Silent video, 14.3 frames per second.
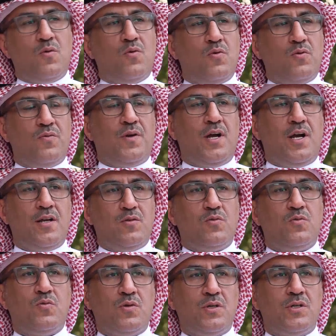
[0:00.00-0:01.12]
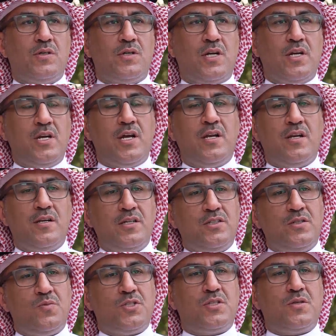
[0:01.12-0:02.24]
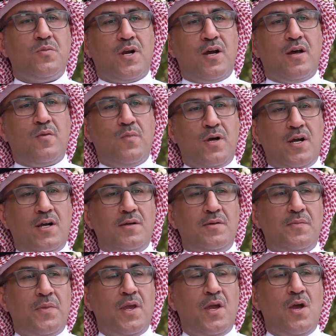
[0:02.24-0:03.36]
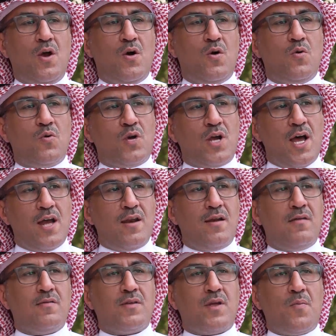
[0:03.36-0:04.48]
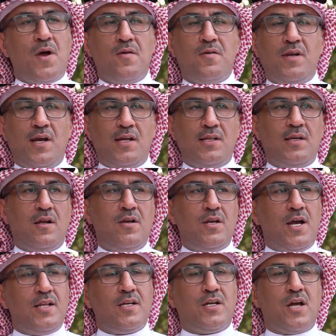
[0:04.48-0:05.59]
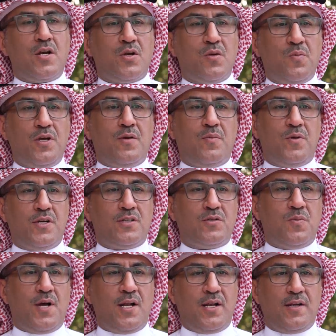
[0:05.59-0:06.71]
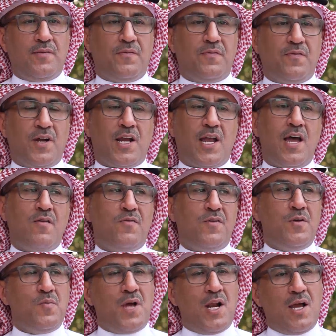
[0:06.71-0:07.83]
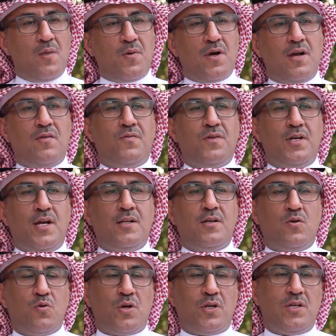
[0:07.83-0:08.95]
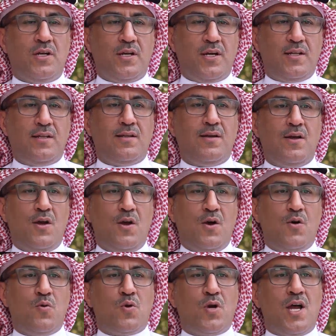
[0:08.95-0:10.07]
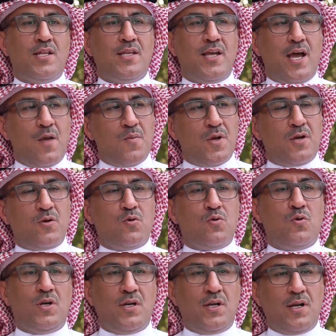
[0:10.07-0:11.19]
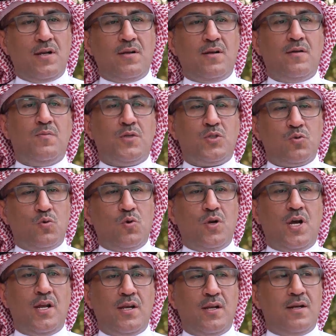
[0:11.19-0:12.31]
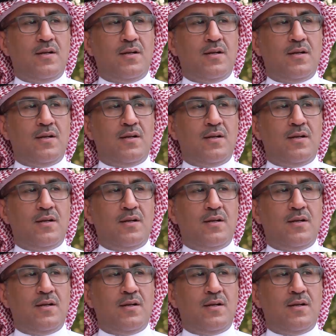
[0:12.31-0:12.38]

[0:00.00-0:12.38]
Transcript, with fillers: واخوي فهد وكنا نجي باستمرار معه وكان طبعا النادي النادي كان كبير بالنسبه لنا فكان في ملعب خلف النادي لكره اليد وكان دائما يقول المسؤول عن